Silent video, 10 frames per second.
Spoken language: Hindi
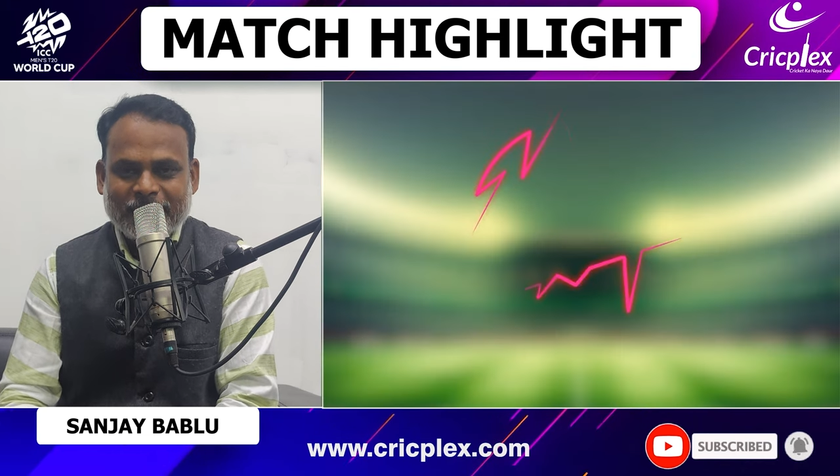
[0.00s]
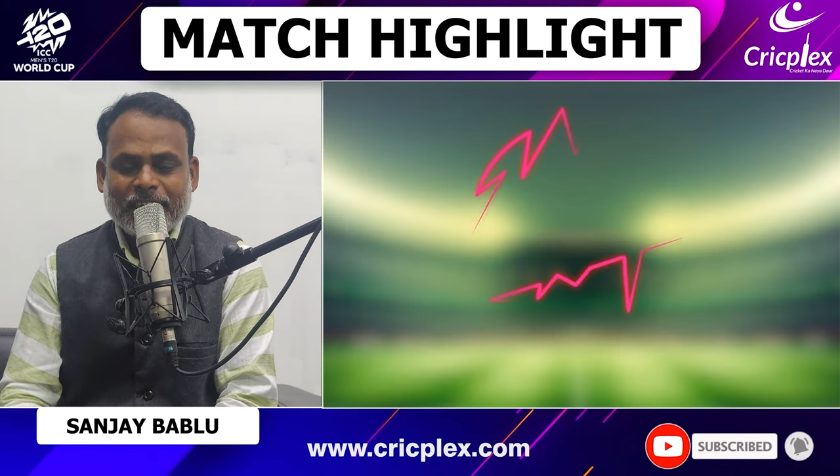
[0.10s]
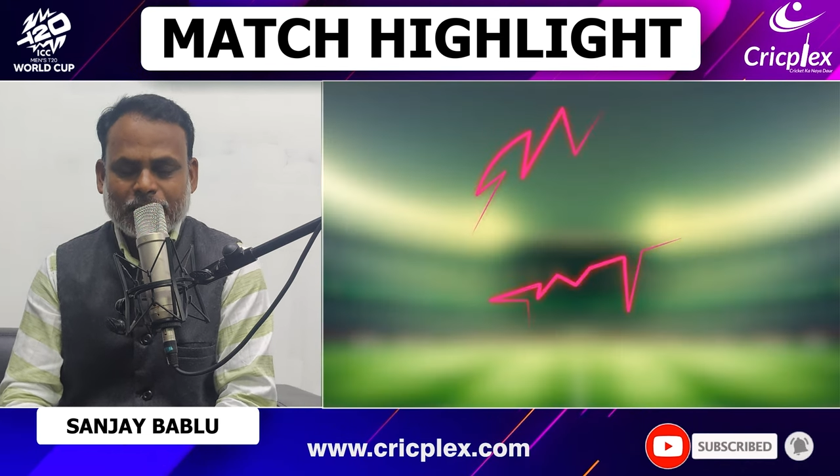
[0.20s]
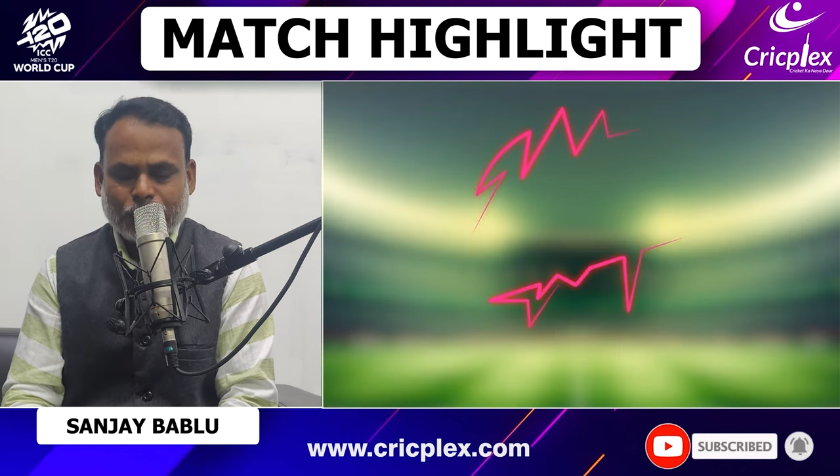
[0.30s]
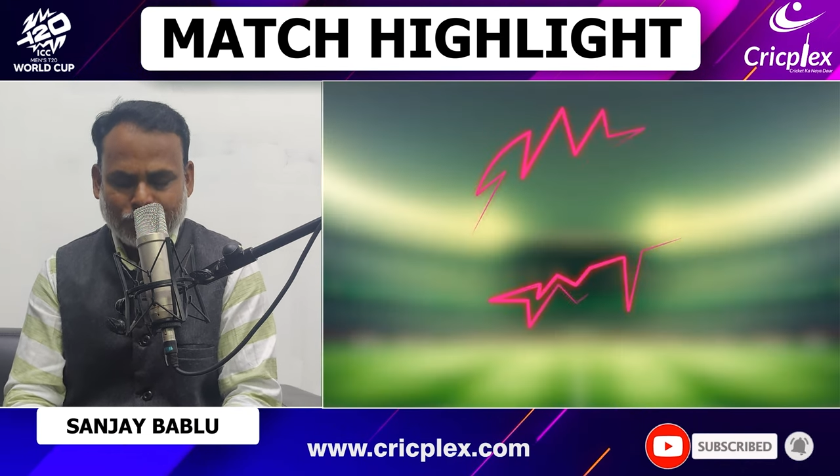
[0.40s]
यानी
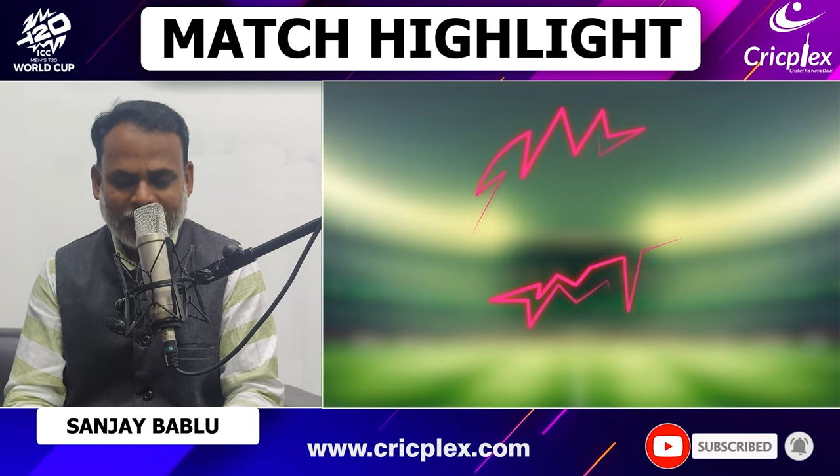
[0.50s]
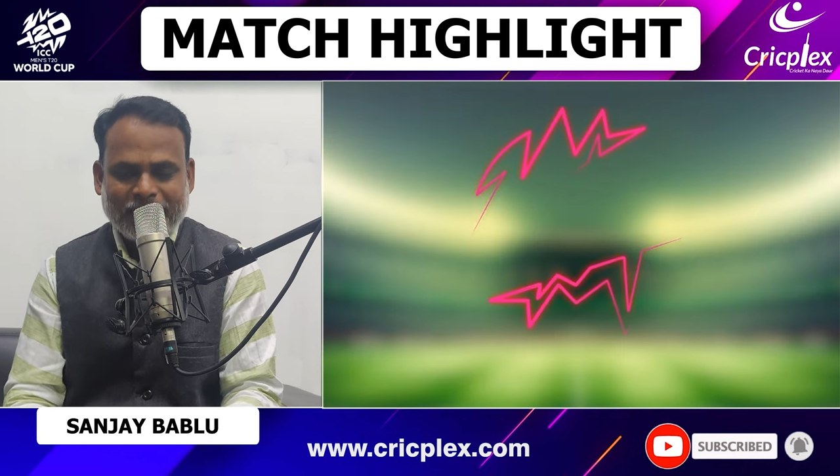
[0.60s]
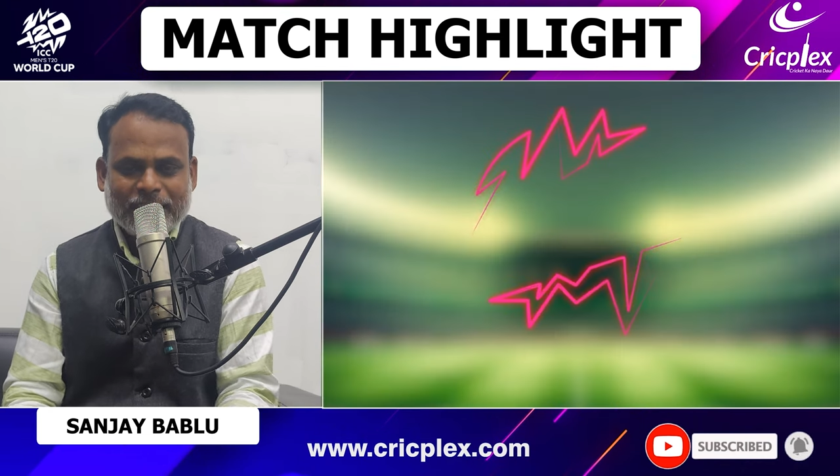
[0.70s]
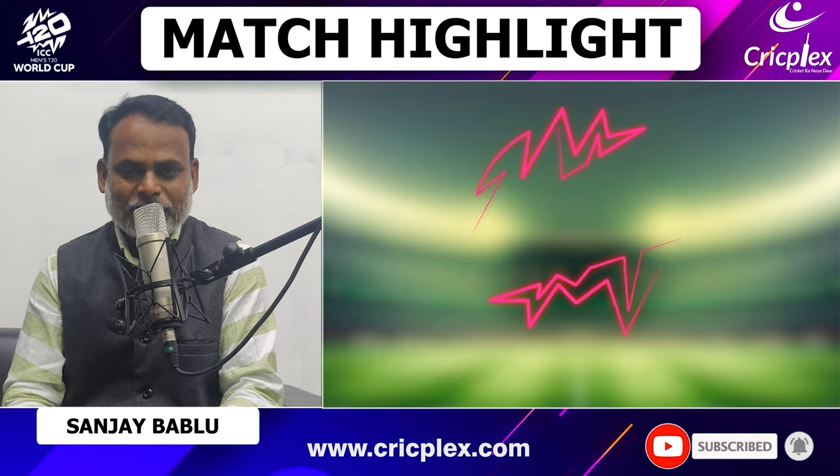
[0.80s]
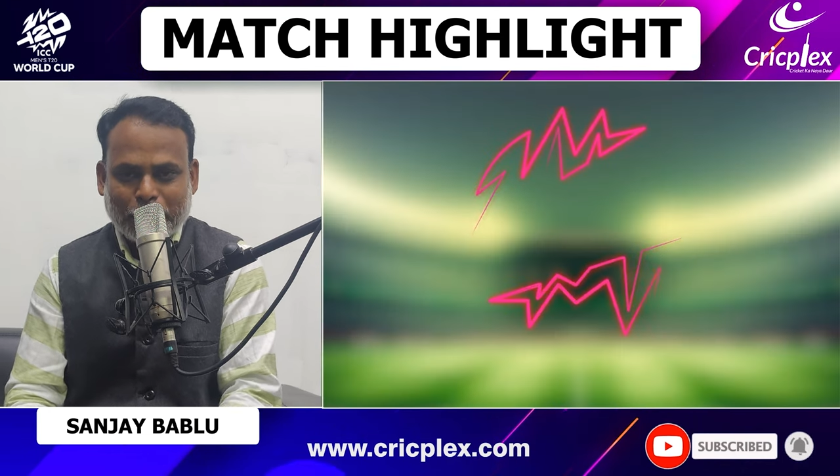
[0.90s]
कि
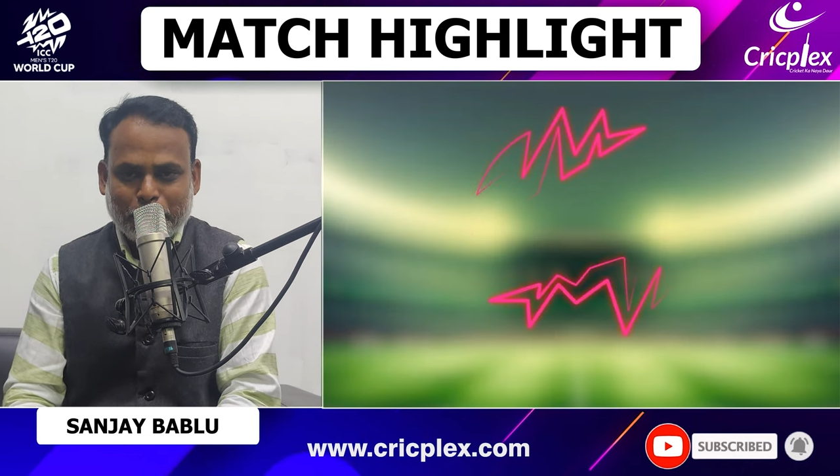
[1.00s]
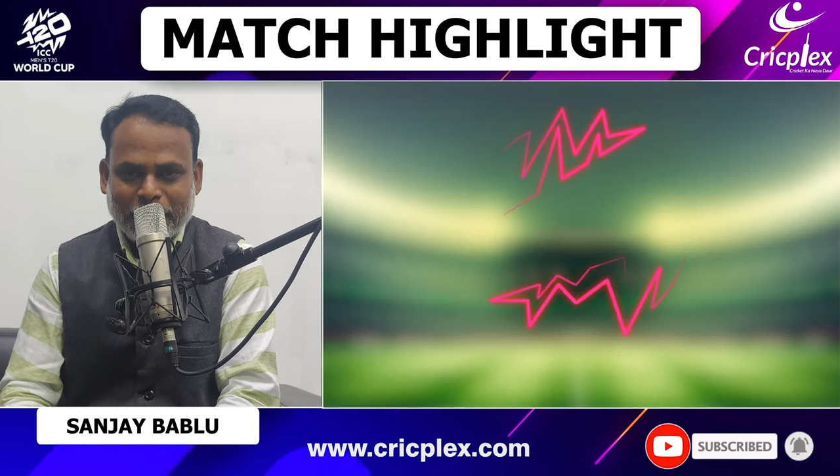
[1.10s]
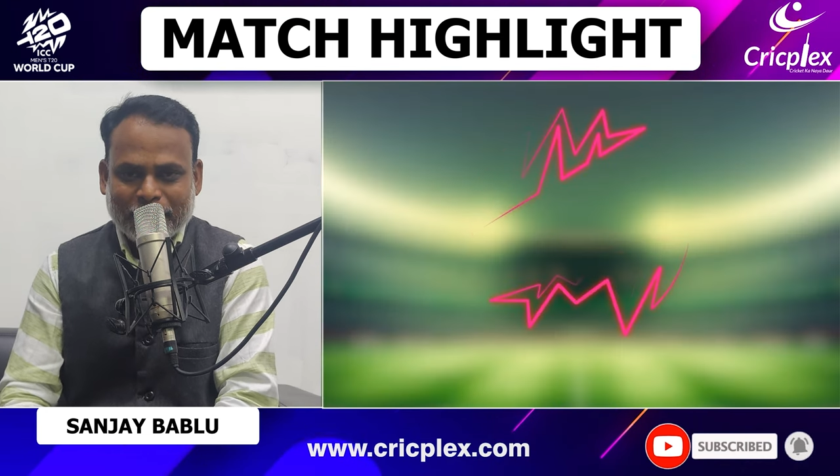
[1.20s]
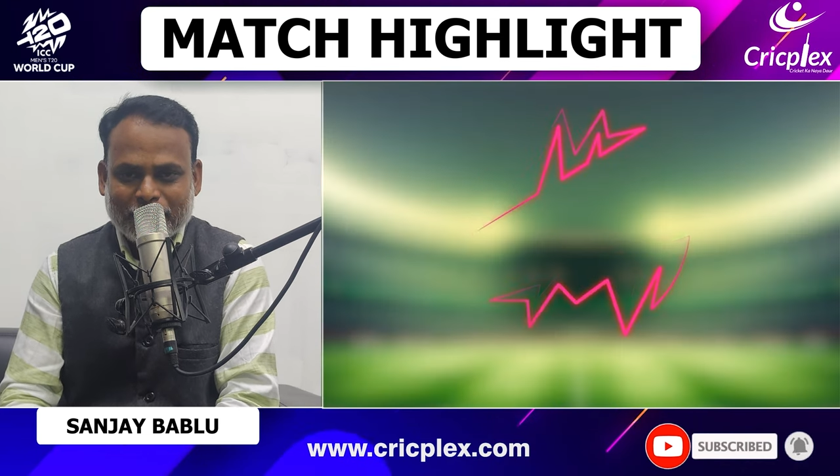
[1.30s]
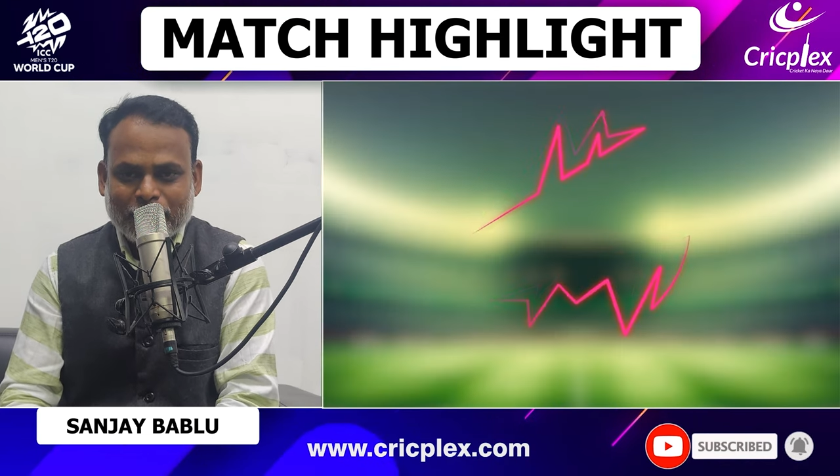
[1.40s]
डिफेंडिंग
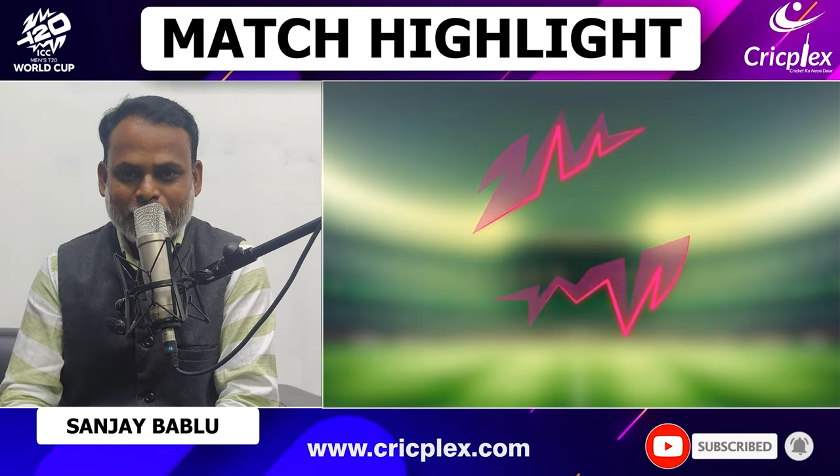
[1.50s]
चैंपियन